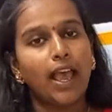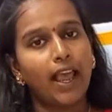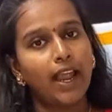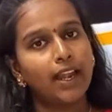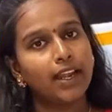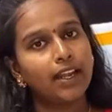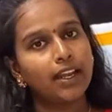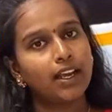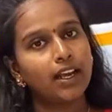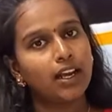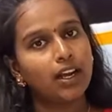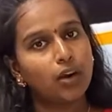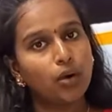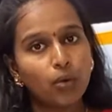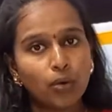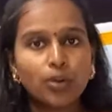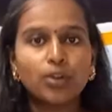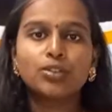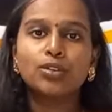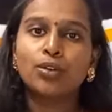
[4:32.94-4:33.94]
அண்டு
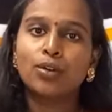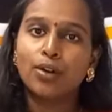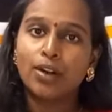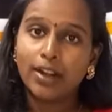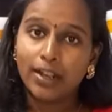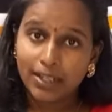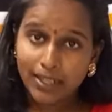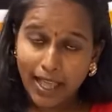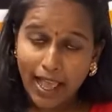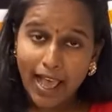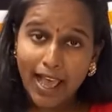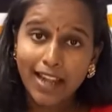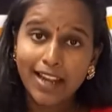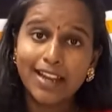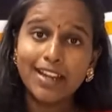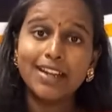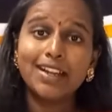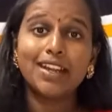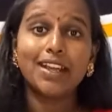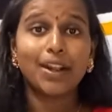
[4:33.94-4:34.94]
ஒவ்வொருத்தரோட
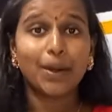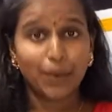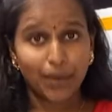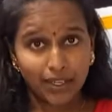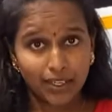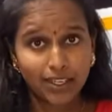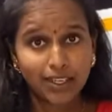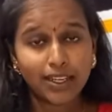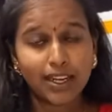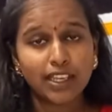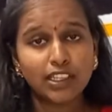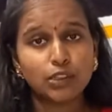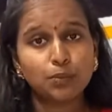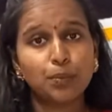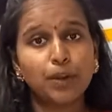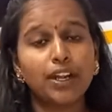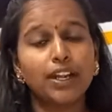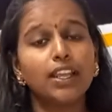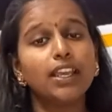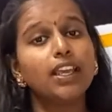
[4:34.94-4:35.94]
டேலண்ட்டை ரெக்கக்னைஸ்
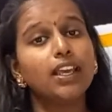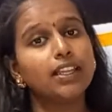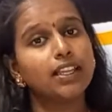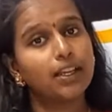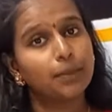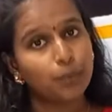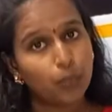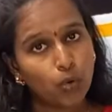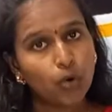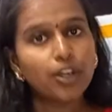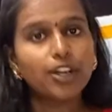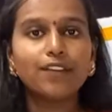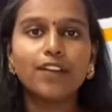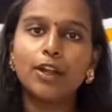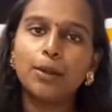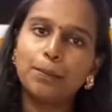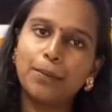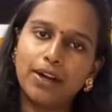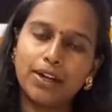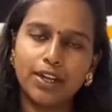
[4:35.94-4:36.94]
பண்ணி அதை
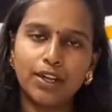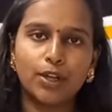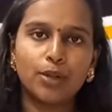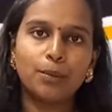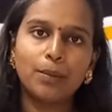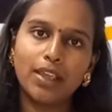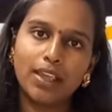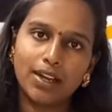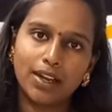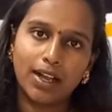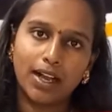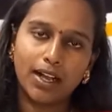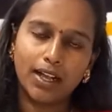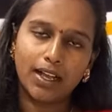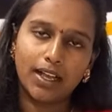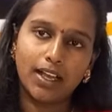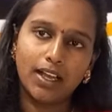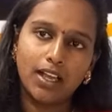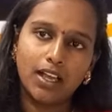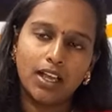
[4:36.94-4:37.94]
மோட்டிவேட் பண்ணிட்டுமே
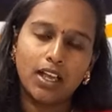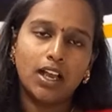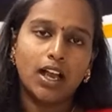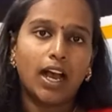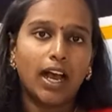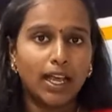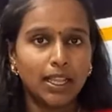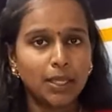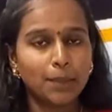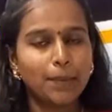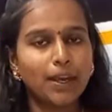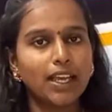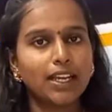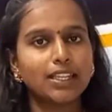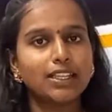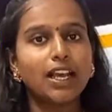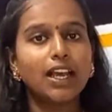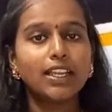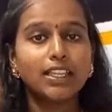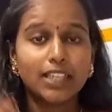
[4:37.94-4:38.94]
இருக்காங்க அந்த
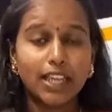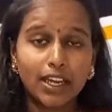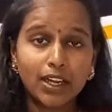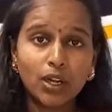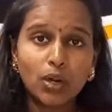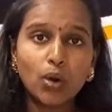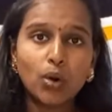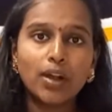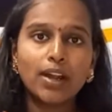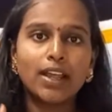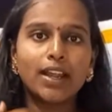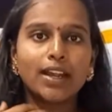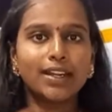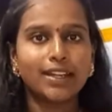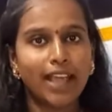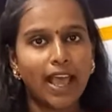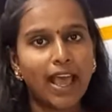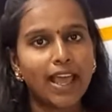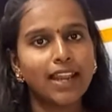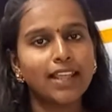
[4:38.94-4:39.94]
மாதிரி தான் என்னோட
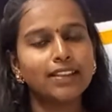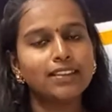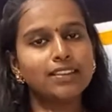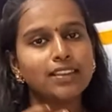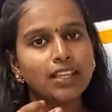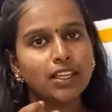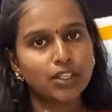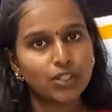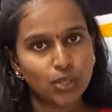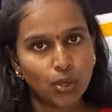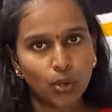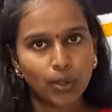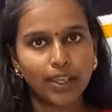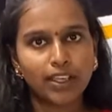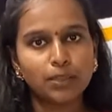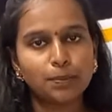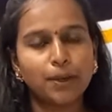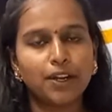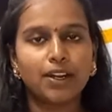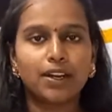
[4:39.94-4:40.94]
டேலண்ட்ஸை
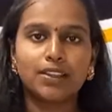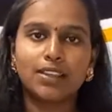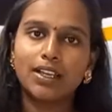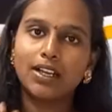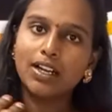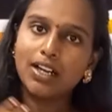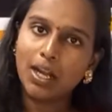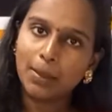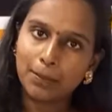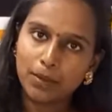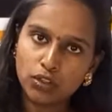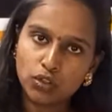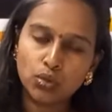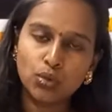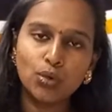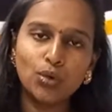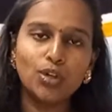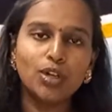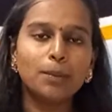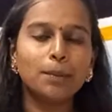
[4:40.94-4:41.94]
ஷோகேஸ் பண்ணுறதுக்கு நம்ம
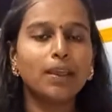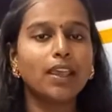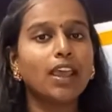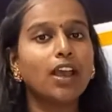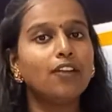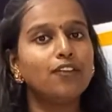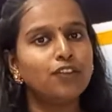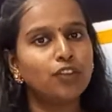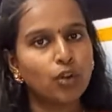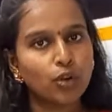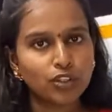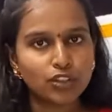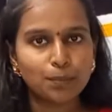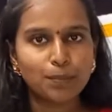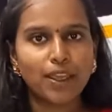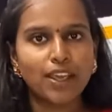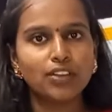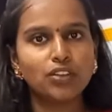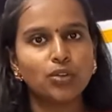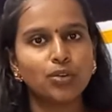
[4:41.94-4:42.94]
ஸ்கூலுமே அவ்வளோ
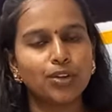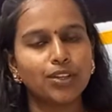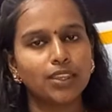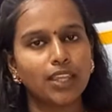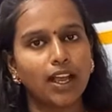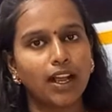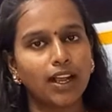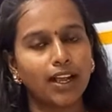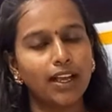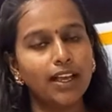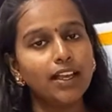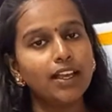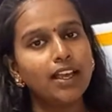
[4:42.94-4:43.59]
ஸ்பேஸ் கொடுத்தாங்க